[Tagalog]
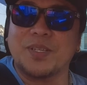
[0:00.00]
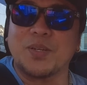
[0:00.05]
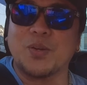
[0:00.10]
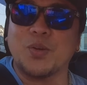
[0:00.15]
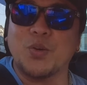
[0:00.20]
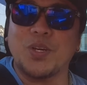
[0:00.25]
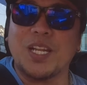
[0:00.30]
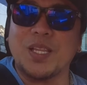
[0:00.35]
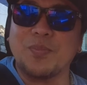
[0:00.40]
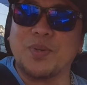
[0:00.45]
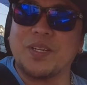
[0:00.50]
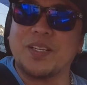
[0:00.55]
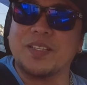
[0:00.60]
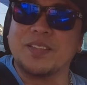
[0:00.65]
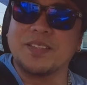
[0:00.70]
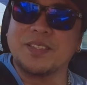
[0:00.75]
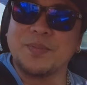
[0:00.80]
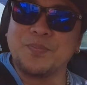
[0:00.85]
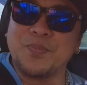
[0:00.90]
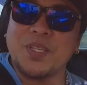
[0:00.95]
mag-uulan
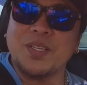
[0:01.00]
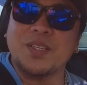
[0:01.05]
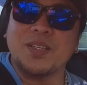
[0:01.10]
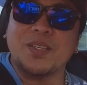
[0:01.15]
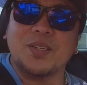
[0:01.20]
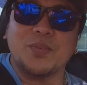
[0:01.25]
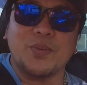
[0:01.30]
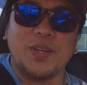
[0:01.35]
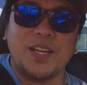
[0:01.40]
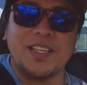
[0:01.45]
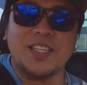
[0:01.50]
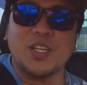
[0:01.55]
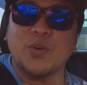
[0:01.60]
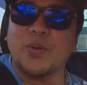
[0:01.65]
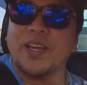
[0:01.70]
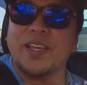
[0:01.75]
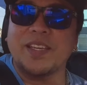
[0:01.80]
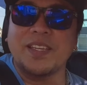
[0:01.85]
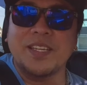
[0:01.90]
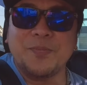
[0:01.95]
pa rin. Well
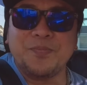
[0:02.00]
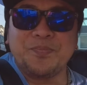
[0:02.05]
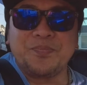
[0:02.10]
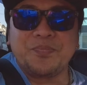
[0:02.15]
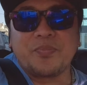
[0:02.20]
anyway,